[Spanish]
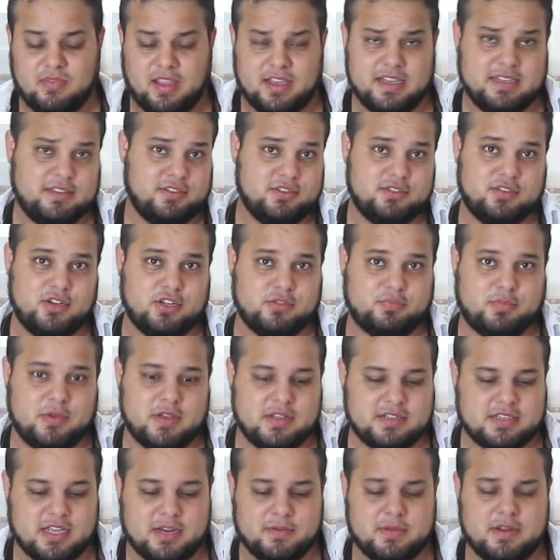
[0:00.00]
Esto se los
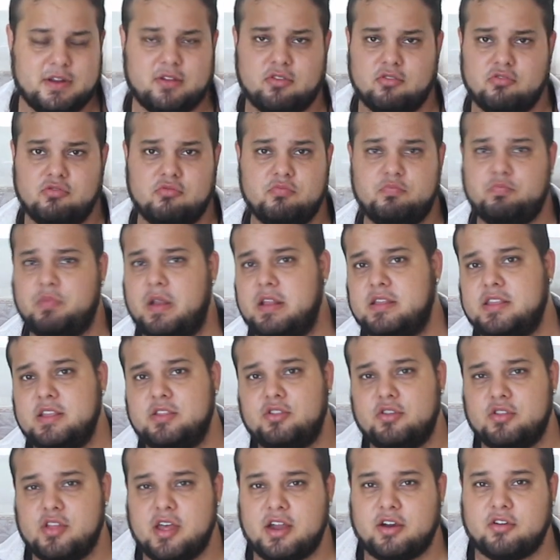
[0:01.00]
pueden servir con un
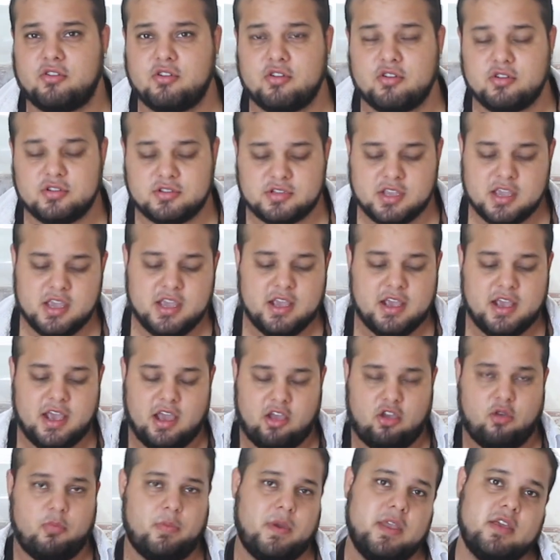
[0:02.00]
platito de arroz,
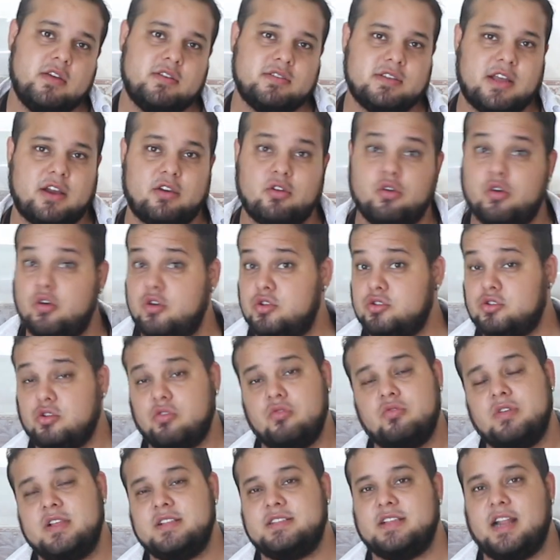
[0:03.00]
acompañados de arroz o
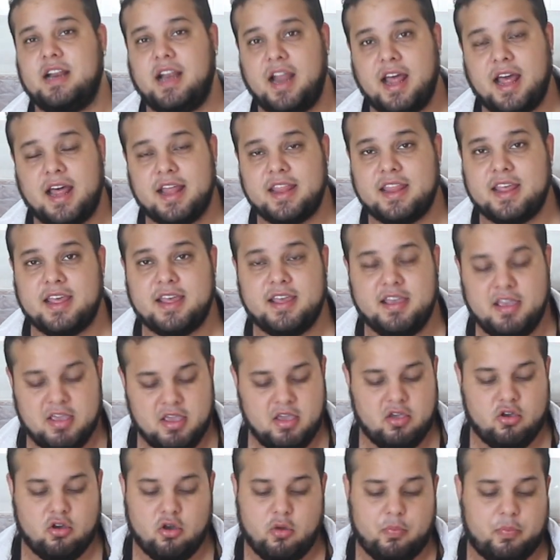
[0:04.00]
una ensalada
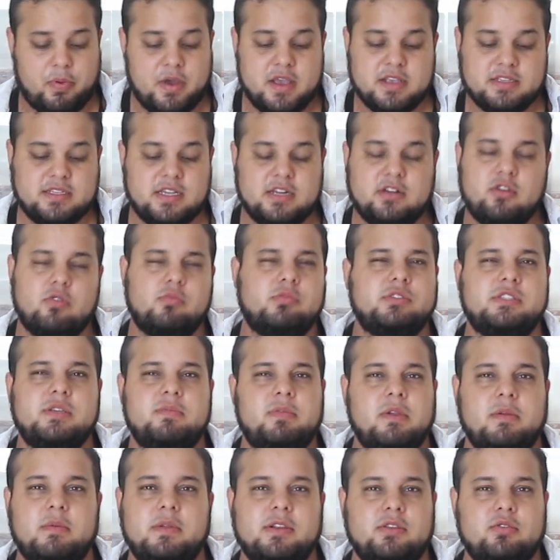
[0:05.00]
o puede ser como
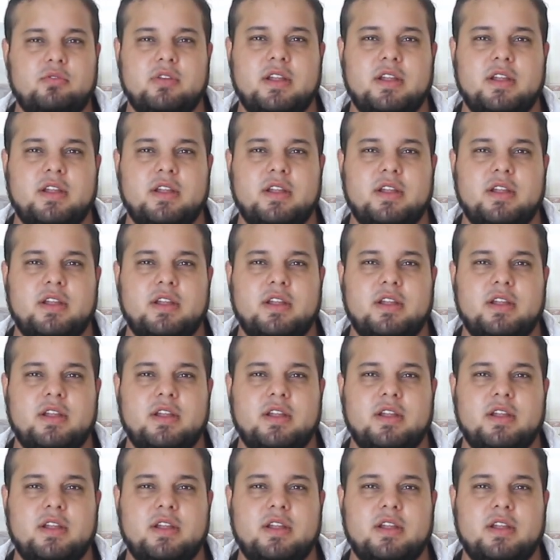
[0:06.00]
simplemente